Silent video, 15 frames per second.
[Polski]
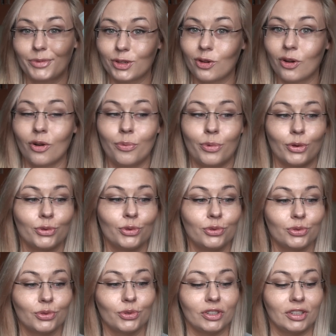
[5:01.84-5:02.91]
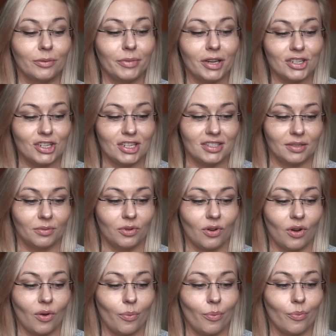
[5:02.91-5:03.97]
tego produktu i tym bardziej jestem
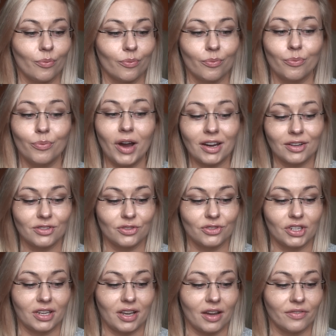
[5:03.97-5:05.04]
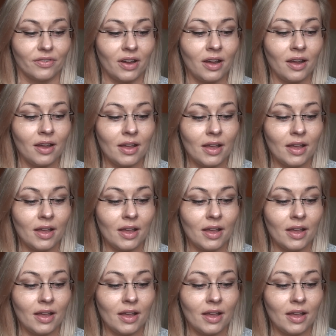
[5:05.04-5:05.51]
go bardzo ciekawa.